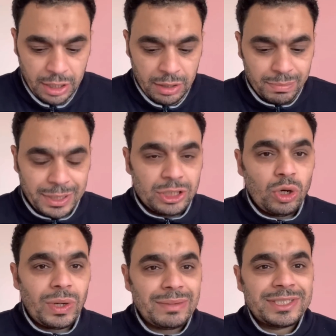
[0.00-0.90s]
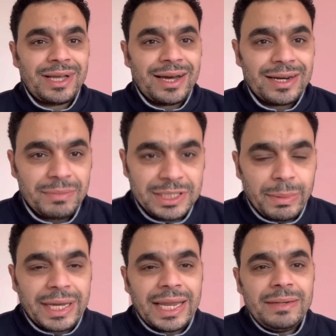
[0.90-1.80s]
بس هو انا مستغرب انت
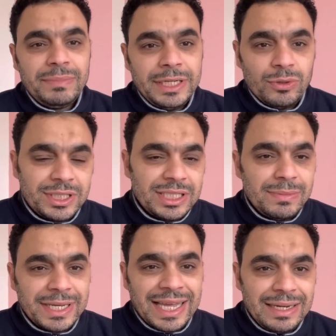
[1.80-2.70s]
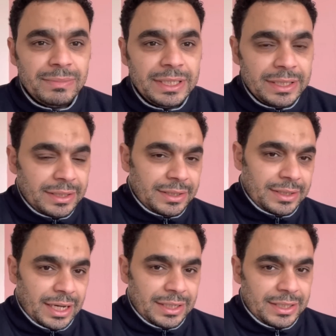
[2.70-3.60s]
بتكلم مين هو السيسي بيتكلم مين
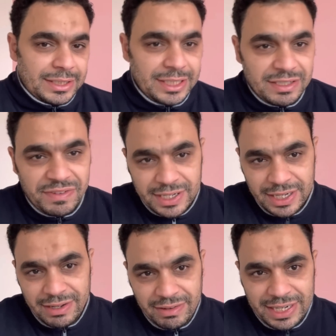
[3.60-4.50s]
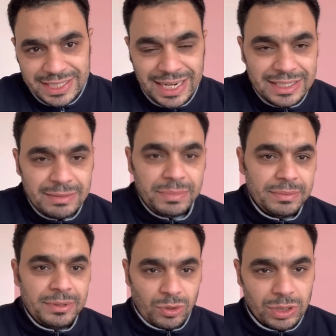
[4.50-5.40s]
يعني السيسي في الرساله دي
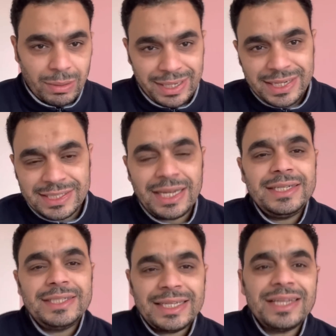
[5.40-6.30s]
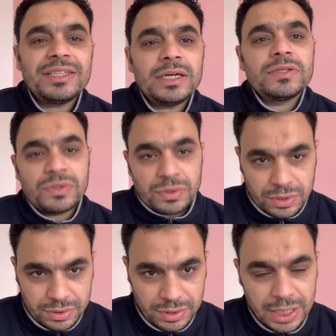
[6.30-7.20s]
بي هو طبعا الرساله دي رساله اعتذار
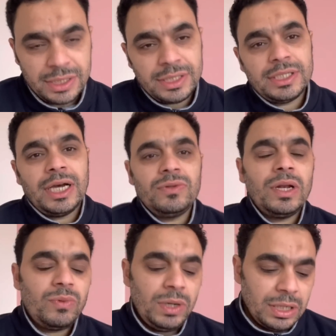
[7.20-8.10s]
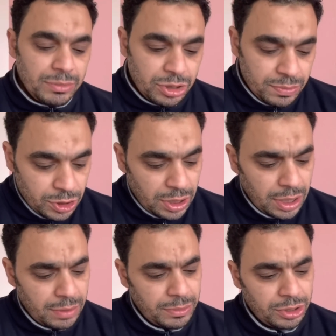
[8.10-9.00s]
لان السيسي قاعد يقول لك واحنا مش مش
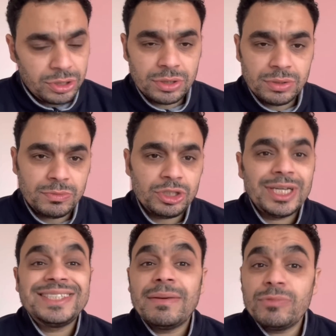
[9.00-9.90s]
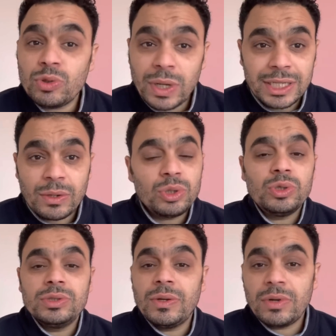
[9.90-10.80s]
ده مش مش ده سمت ولا
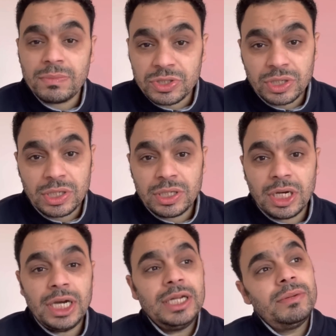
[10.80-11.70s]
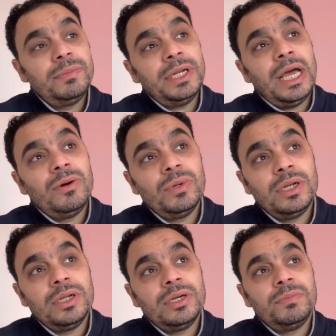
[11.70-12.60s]
توجه الدوله المصريه احنا
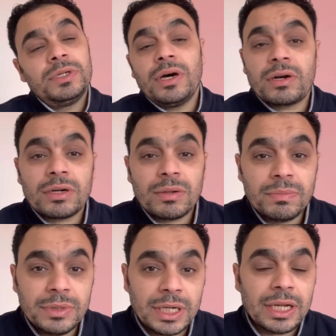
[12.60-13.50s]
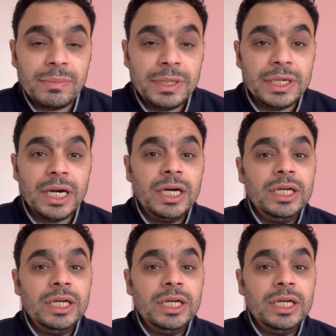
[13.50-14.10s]
بنحاول بنقرب من الجميع